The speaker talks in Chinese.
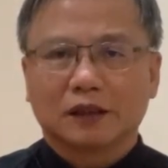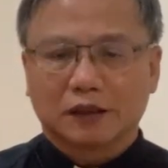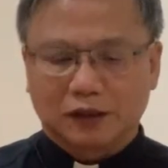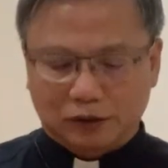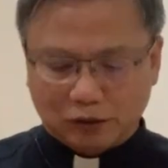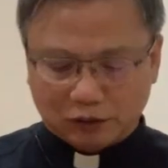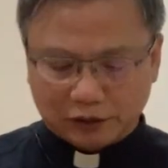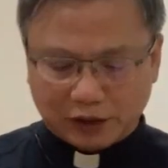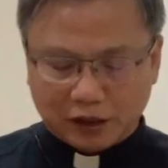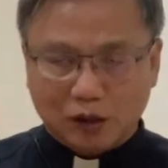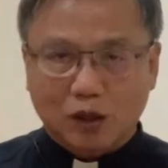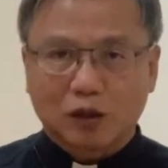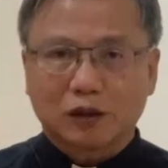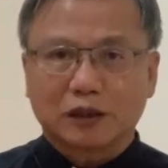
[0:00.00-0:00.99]
基督的
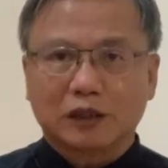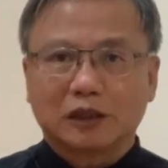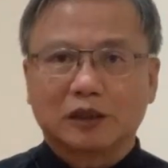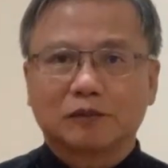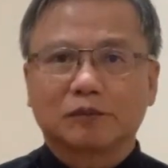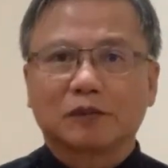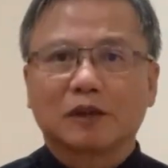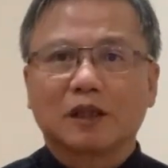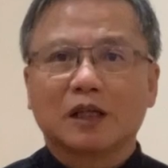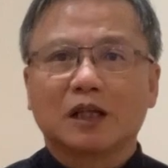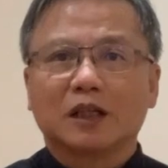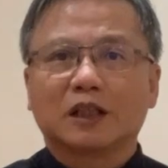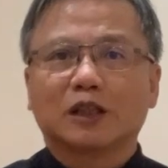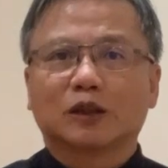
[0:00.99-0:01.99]
福音，
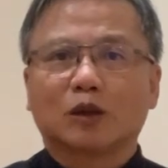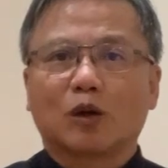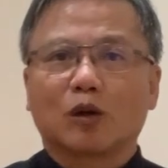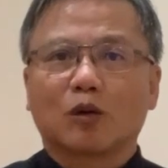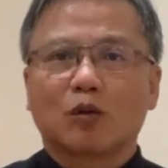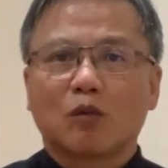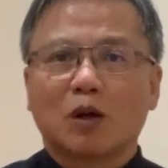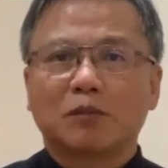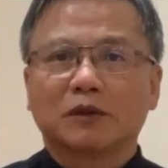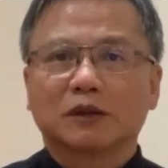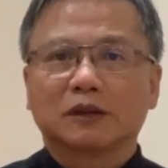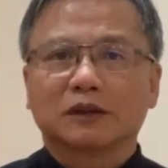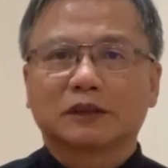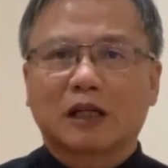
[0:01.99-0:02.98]
基督我
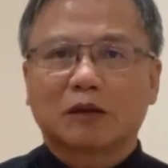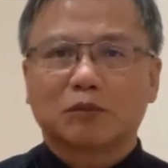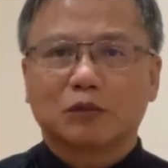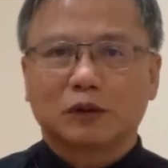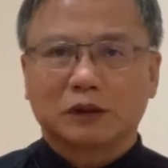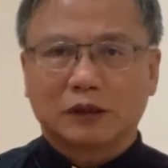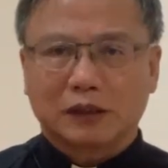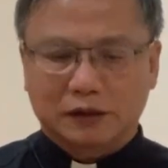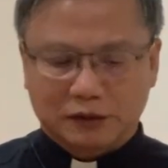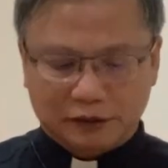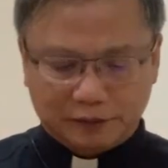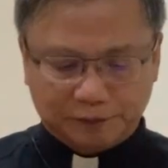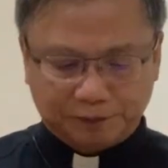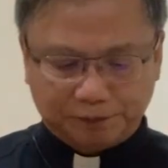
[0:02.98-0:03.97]
们赞美
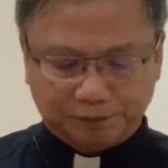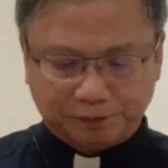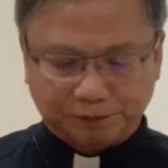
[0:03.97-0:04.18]
了。